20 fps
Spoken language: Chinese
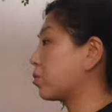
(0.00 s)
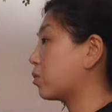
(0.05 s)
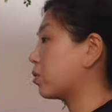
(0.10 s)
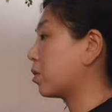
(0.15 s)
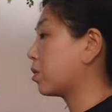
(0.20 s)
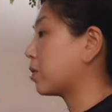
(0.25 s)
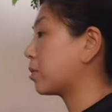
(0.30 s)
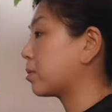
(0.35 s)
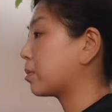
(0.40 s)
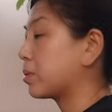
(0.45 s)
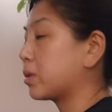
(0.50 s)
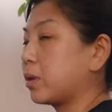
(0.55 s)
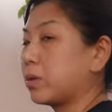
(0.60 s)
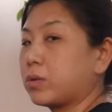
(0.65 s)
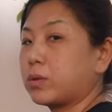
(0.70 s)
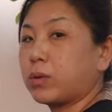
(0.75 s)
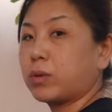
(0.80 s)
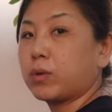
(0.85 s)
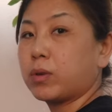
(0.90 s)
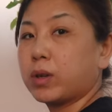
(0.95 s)
束了，要
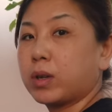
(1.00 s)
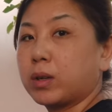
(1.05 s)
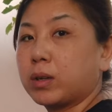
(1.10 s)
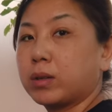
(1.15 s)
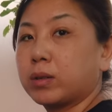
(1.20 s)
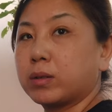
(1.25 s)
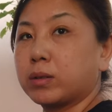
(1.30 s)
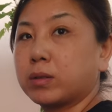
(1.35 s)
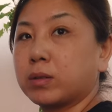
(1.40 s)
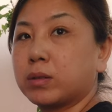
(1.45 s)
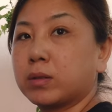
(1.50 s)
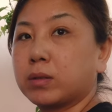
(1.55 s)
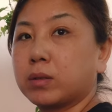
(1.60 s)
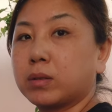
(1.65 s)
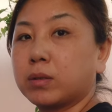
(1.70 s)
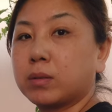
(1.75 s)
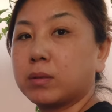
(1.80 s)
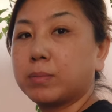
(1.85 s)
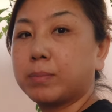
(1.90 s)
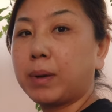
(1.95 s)
走了？嗯。
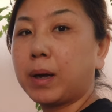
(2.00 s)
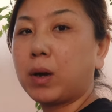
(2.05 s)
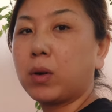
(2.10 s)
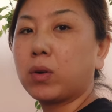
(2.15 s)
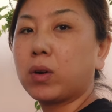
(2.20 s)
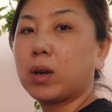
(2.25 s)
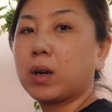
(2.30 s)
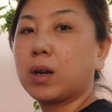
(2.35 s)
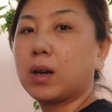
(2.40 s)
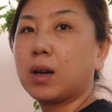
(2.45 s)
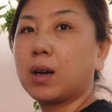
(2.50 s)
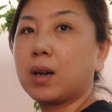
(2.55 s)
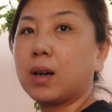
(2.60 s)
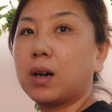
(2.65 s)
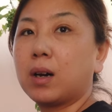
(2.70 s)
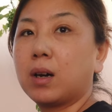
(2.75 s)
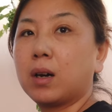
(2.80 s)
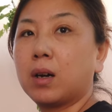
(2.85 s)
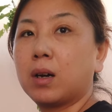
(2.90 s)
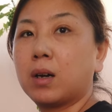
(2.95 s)
你拍我干啥？